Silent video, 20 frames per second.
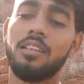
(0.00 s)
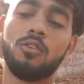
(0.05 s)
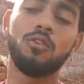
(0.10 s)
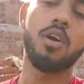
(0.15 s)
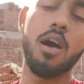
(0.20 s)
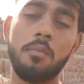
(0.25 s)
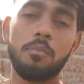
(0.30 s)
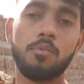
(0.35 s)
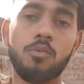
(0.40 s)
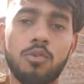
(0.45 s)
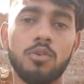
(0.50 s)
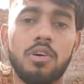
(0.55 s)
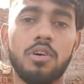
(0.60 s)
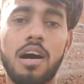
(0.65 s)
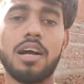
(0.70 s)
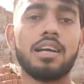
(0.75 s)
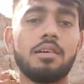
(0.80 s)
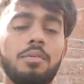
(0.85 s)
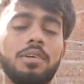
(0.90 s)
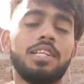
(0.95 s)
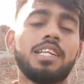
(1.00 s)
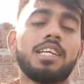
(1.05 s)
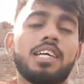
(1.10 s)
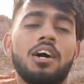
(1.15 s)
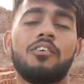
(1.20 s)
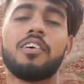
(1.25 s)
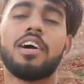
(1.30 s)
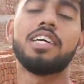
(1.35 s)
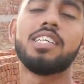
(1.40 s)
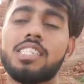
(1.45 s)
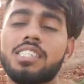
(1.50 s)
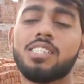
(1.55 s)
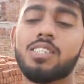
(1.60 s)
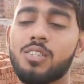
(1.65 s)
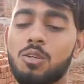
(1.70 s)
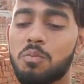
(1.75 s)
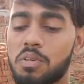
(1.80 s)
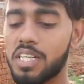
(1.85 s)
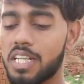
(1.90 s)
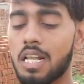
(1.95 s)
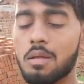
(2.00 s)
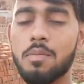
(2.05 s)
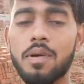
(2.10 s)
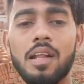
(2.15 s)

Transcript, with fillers: तो आपको आगे भी दिखाऊंगा इस तो बने रहे